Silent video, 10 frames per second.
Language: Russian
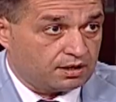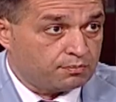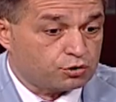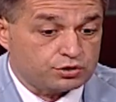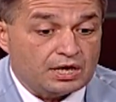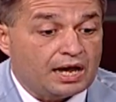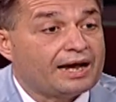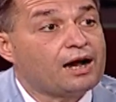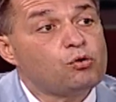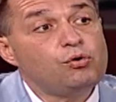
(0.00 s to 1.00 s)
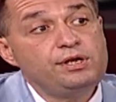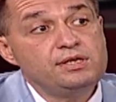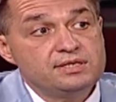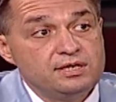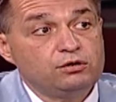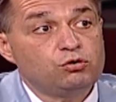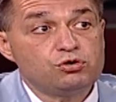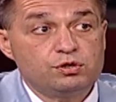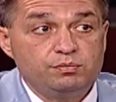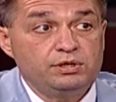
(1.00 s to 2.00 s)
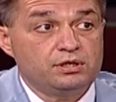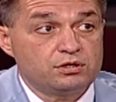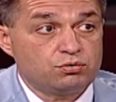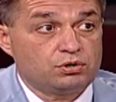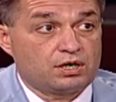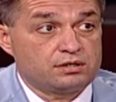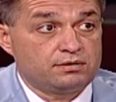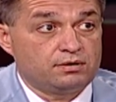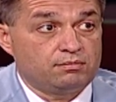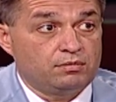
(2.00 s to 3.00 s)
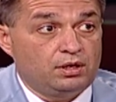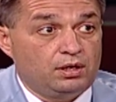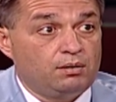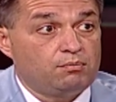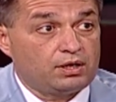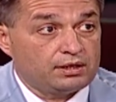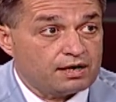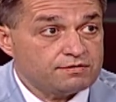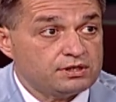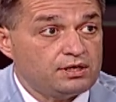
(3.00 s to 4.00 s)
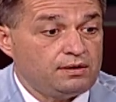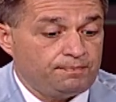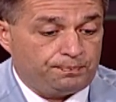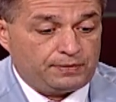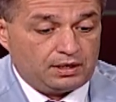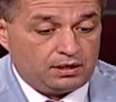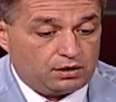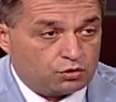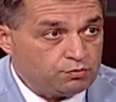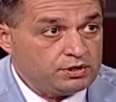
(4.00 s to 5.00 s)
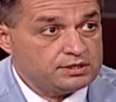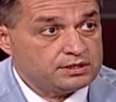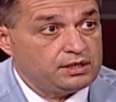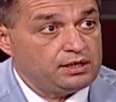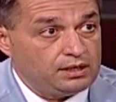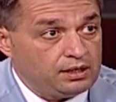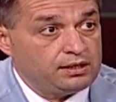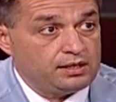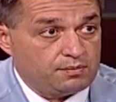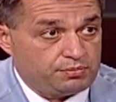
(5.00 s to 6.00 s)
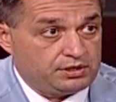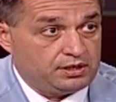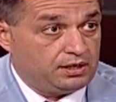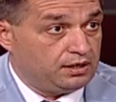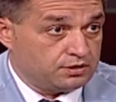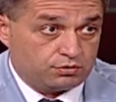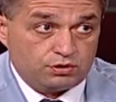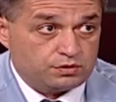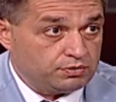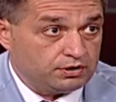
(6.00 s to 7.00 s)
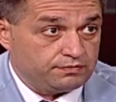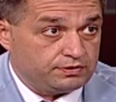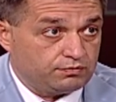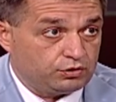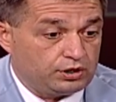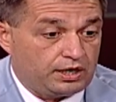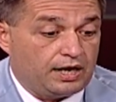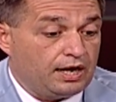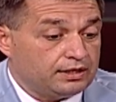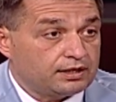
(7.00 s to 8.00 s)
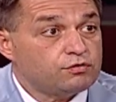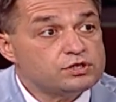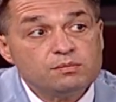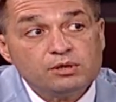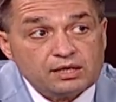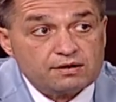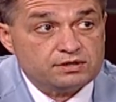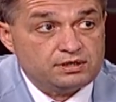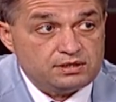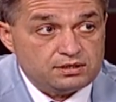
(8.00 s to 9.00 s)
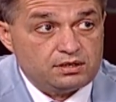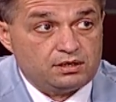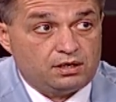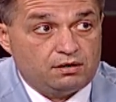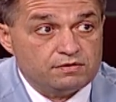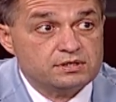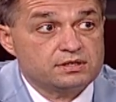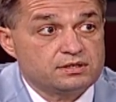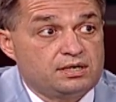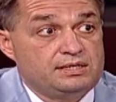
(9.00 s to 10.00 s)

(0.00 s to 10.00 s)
опрос, какой язык должен быть государственным. Молдавский Э, румынский или не определились. То есть было всего три. Так вот, за молдавский язык высказало